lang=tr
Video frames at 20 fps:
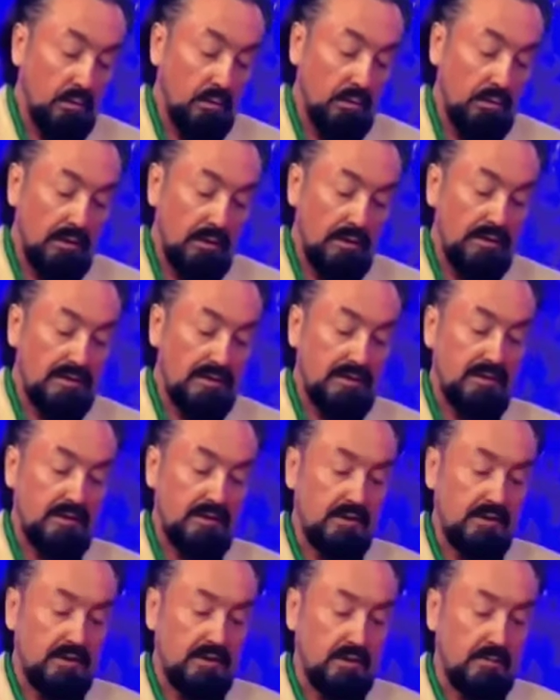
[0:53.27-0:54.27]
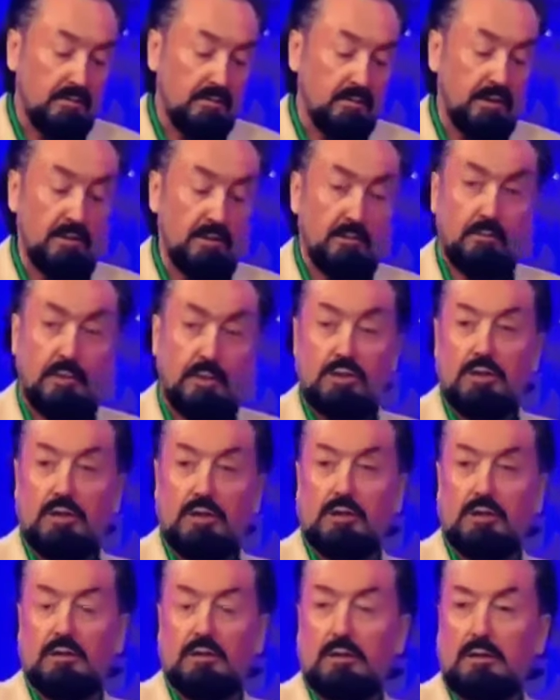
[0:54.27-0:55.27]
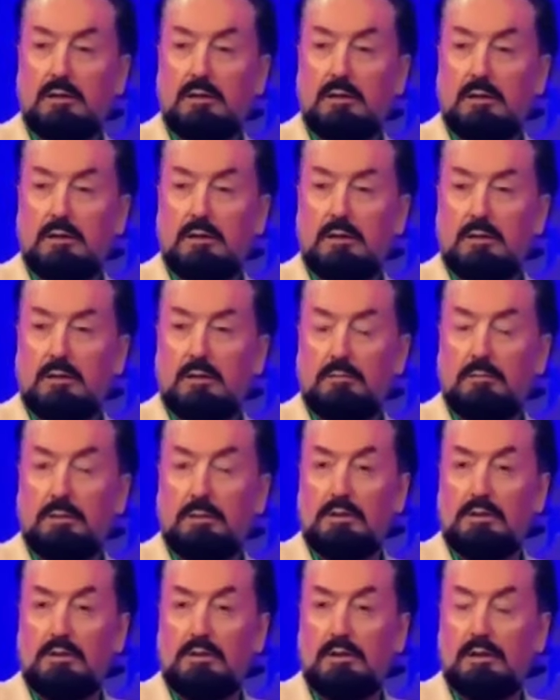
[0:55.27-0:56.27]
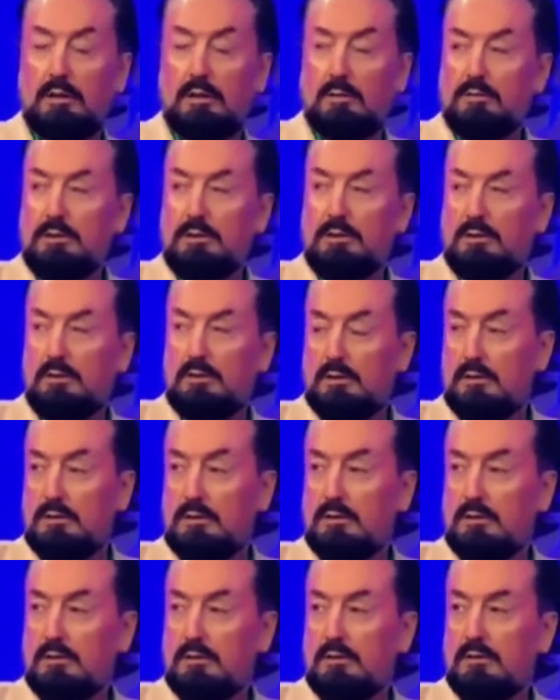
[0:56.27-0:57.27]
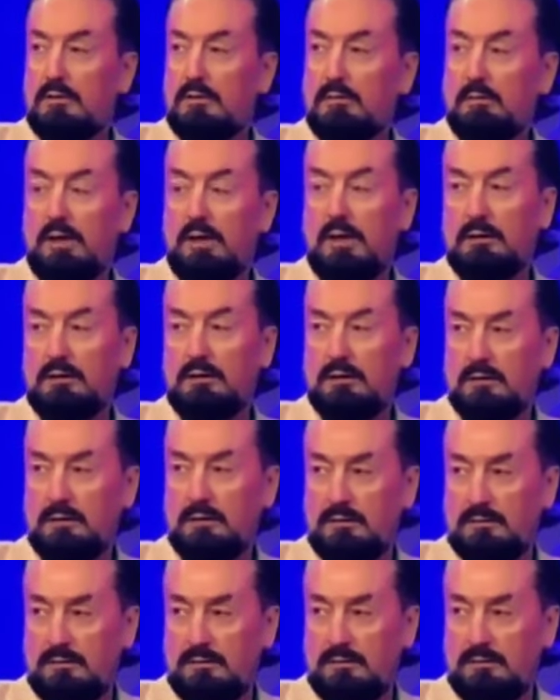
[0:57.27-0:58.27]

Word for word: O yeri sizin için bir beşik. Beşik Arapça denilir. Mehdi. Mehdi.